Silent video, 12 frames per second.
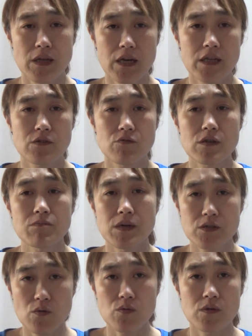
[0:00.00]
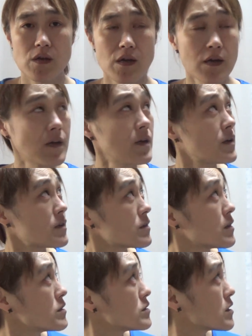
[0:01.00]
時の間に起きましょう
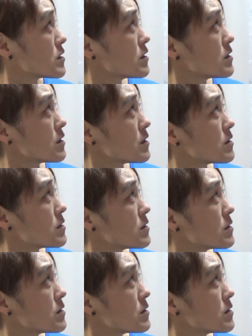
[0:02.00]
何時間寝ねん